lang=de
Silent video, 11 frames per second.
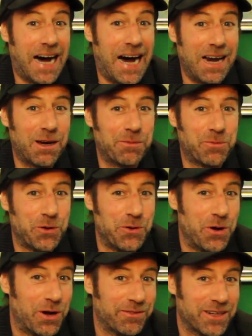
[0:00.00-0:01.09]
A la
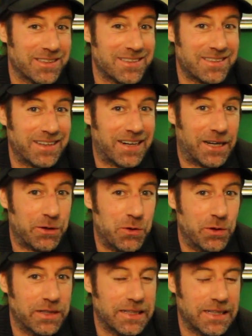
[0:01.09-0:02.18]
Bonheur, was es da an
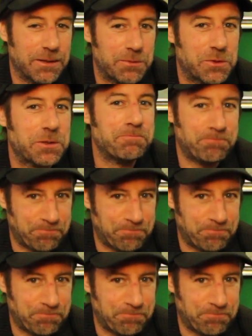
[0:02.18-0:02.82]
Hütten gibt.